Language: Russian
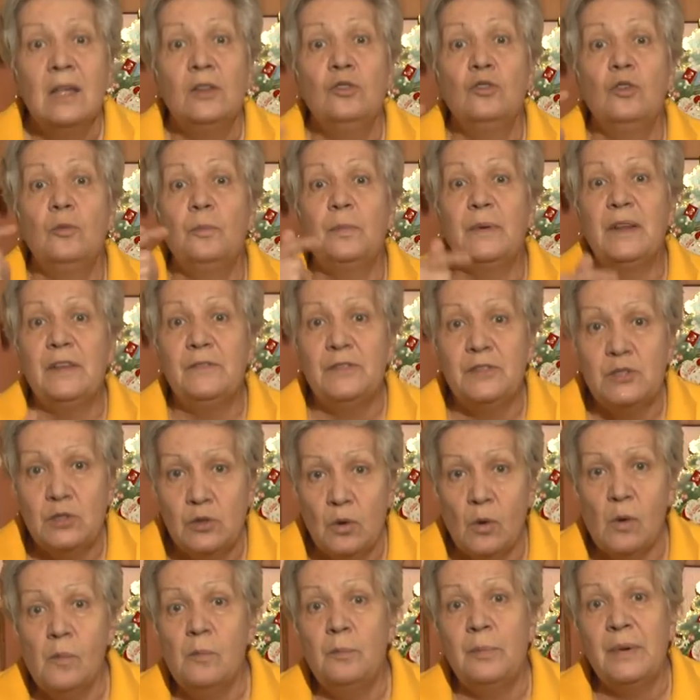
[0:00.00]
Но при
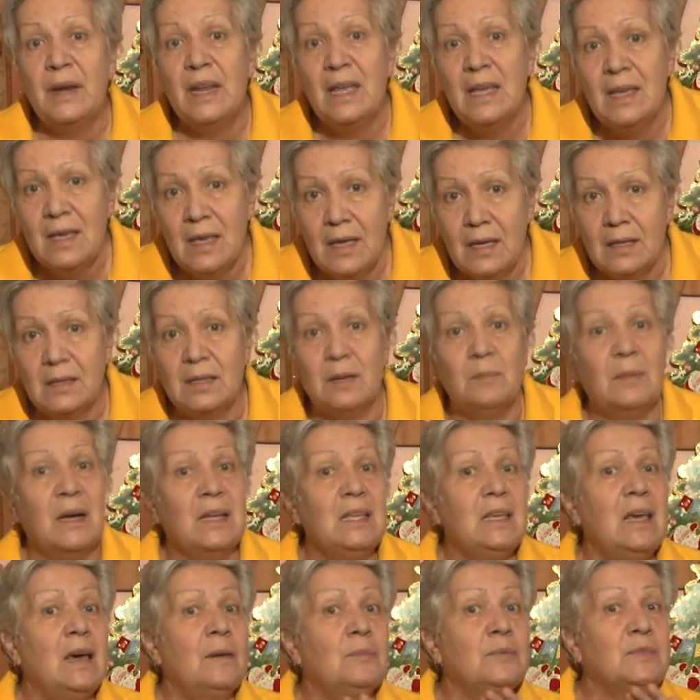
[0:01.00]
всем при этом
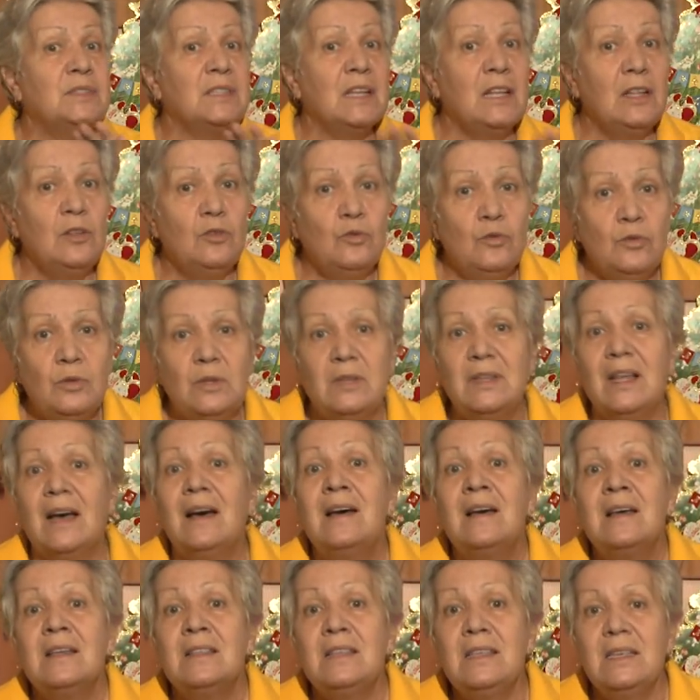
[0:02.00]
они
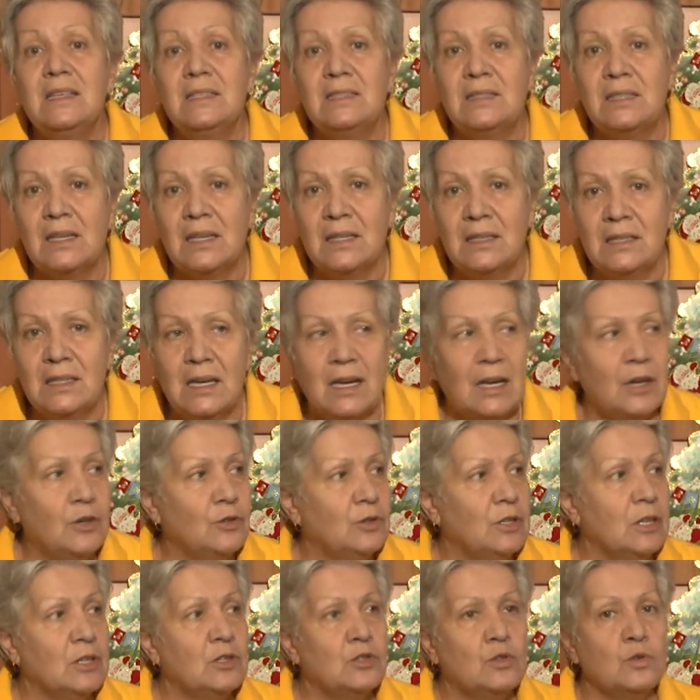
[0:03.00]
абсолютно не
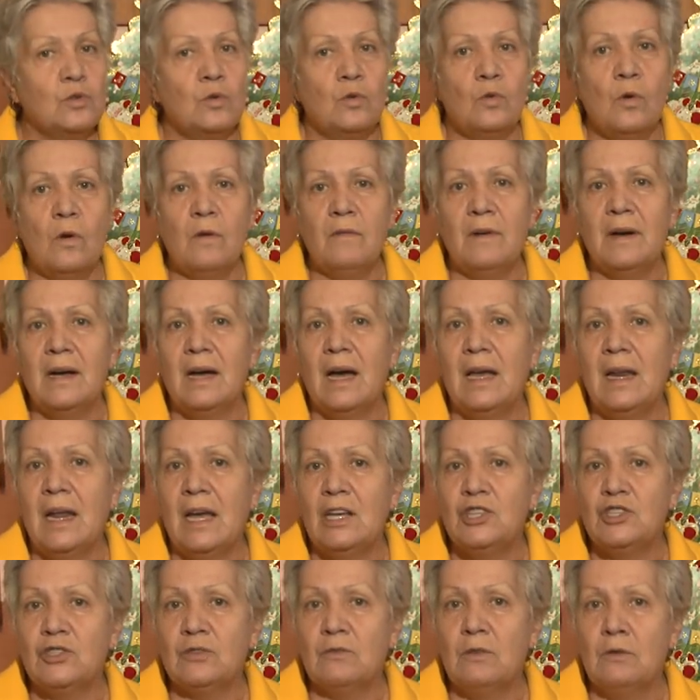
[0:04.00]
страдают от сухого
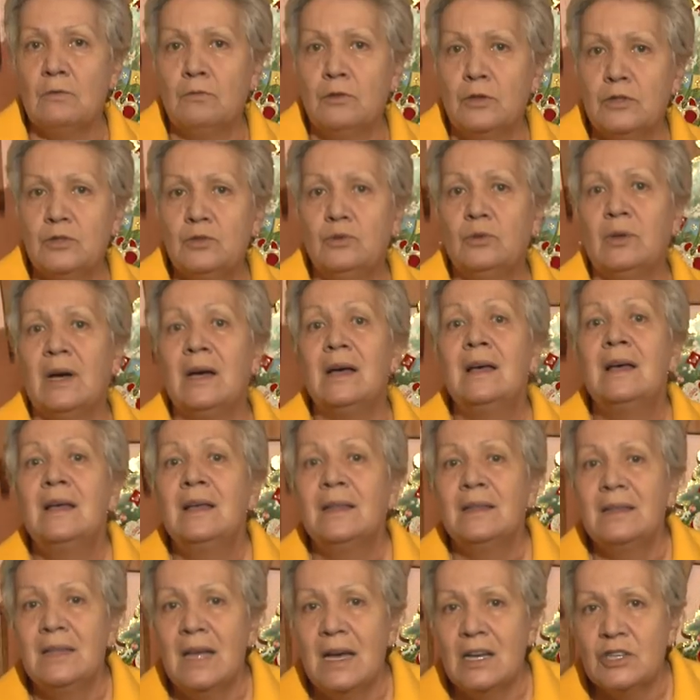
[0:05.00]
горячего воздуха
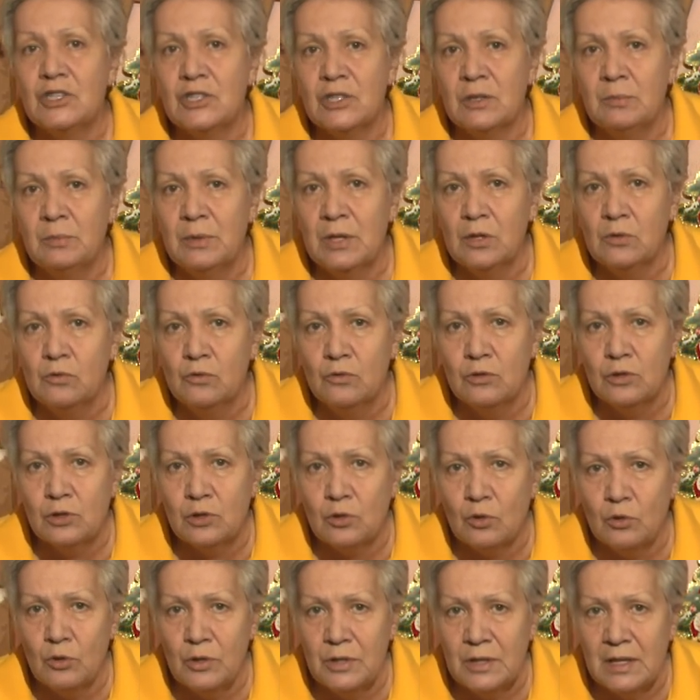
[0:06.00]
наших
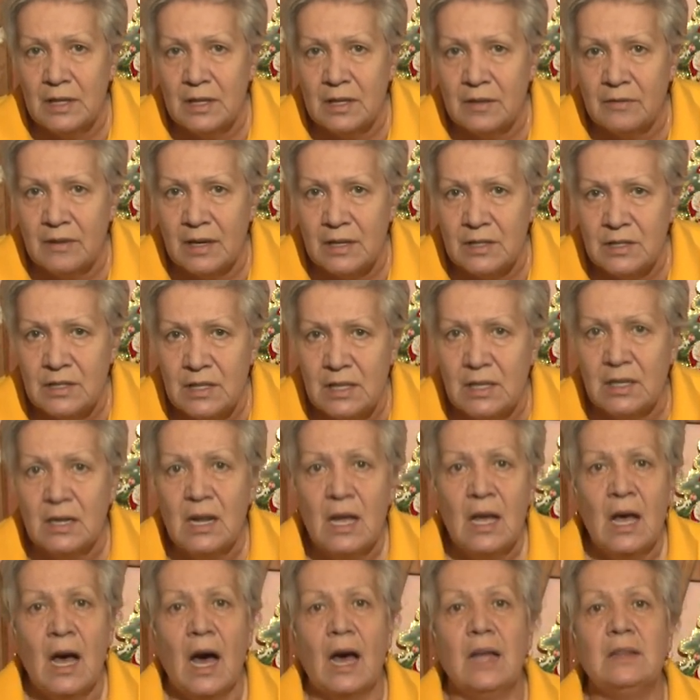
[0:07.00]
благоустроенных квартир,
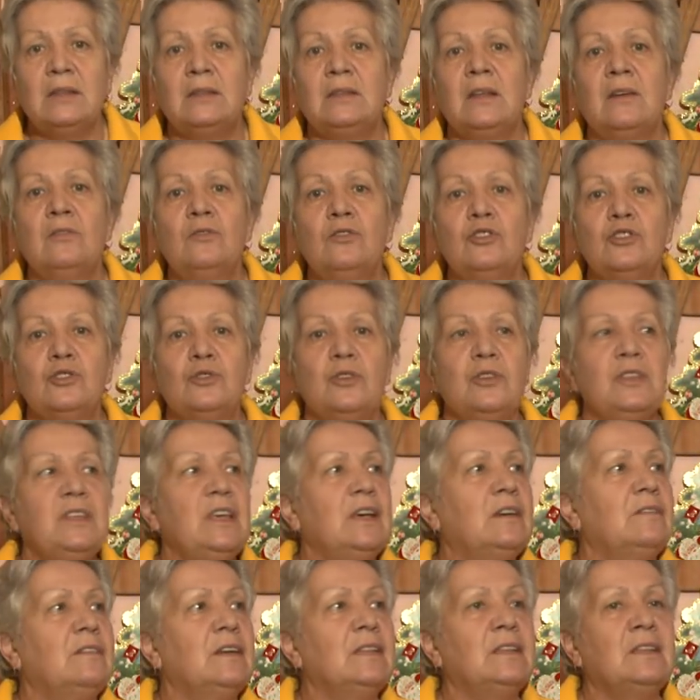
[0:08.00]
от того, что
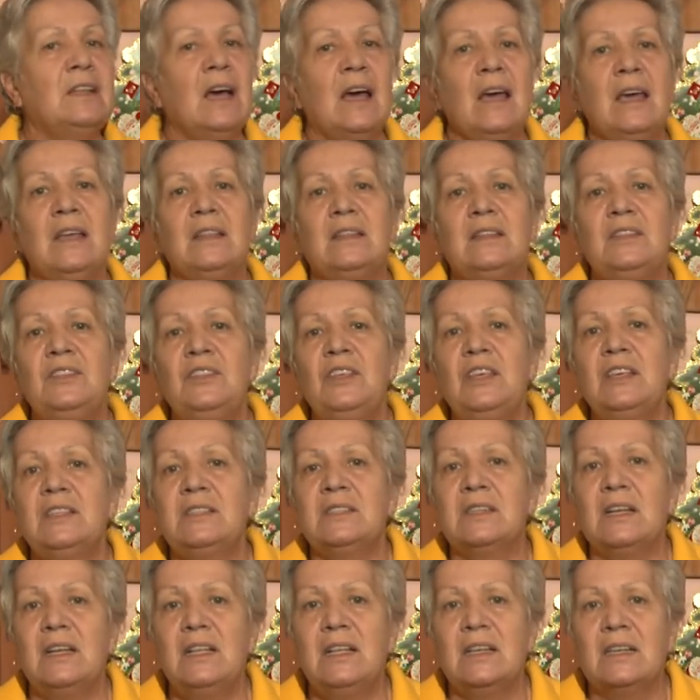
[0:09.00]
не хватает
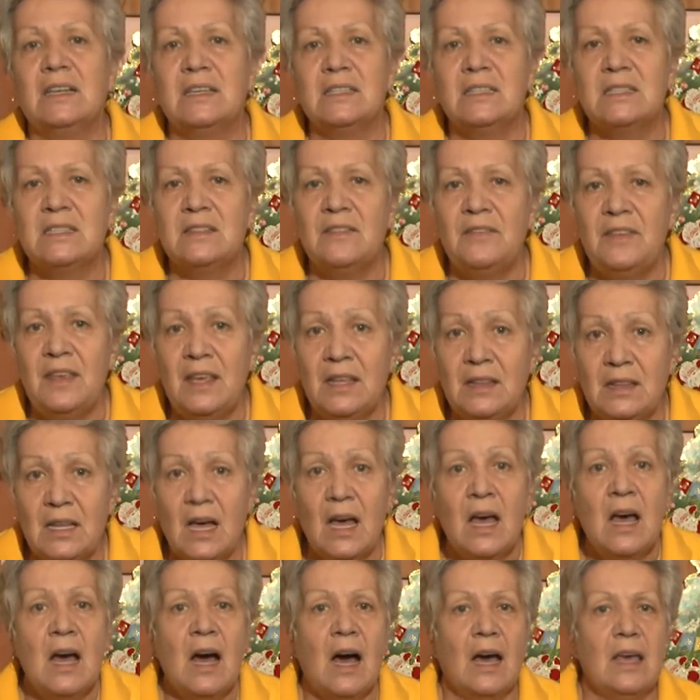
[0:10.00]
несколько
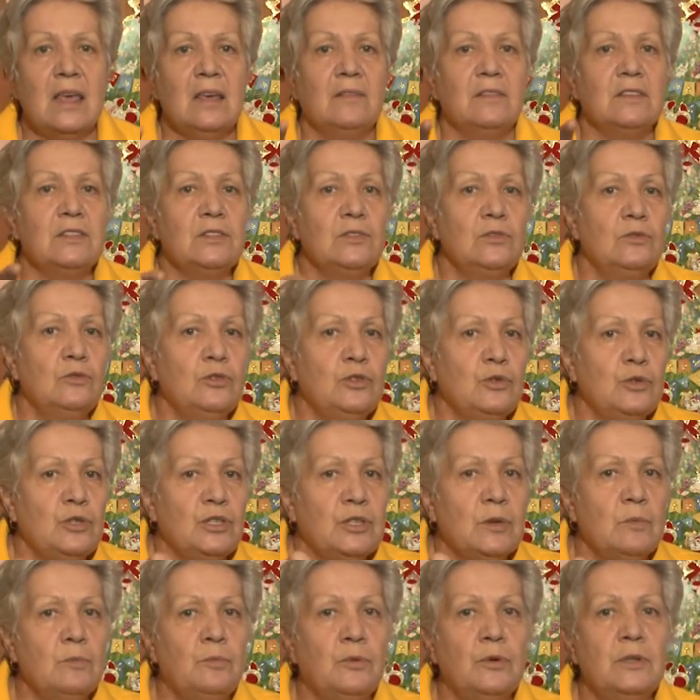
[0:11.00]
света, а я вас научу,
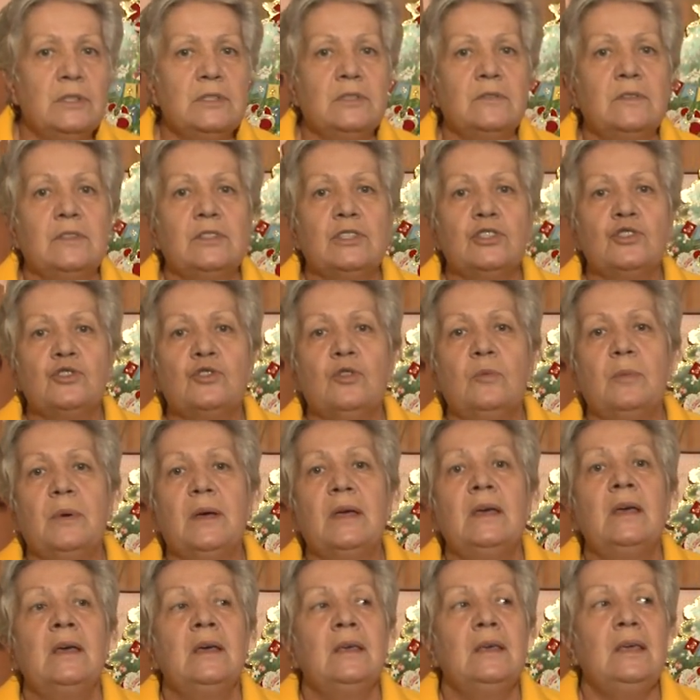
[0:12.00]
чем пользоваться,
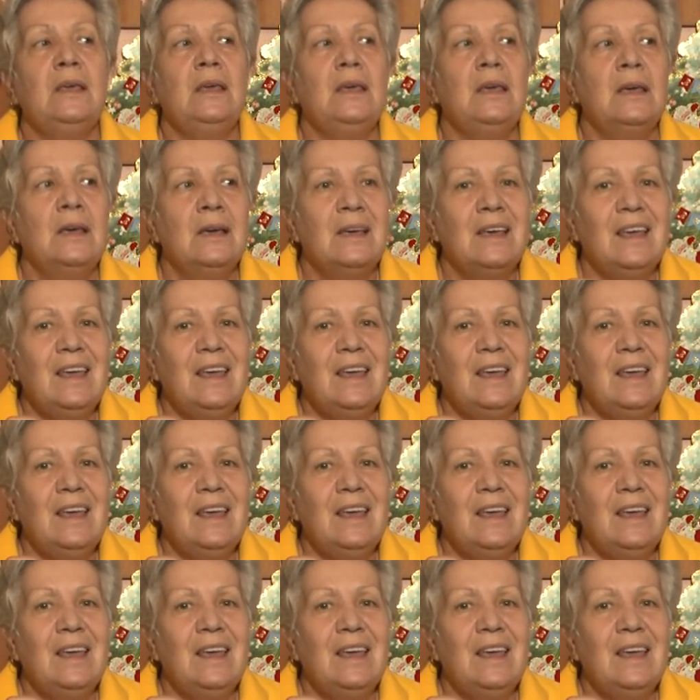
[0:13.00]
чтобы и